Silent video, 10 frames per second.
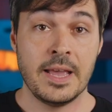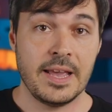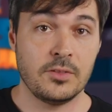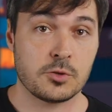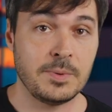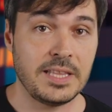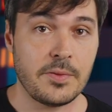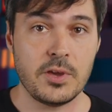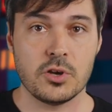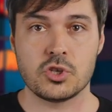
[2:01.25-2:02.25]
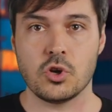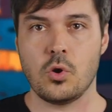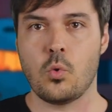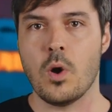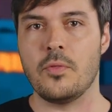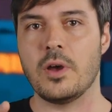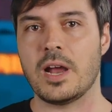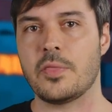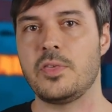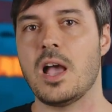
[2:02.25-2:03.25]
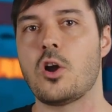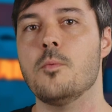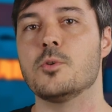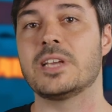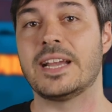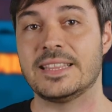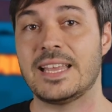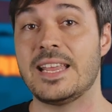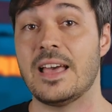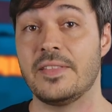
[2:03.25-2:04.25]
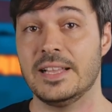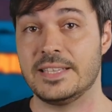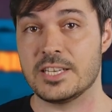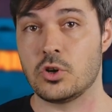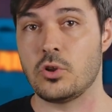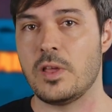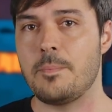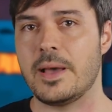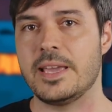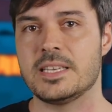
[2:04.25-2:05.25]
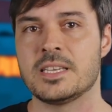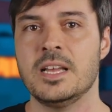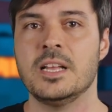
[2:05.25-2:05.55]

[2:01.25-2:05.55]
En 2018, cuando ejercía como secretaria del Tesoro del país,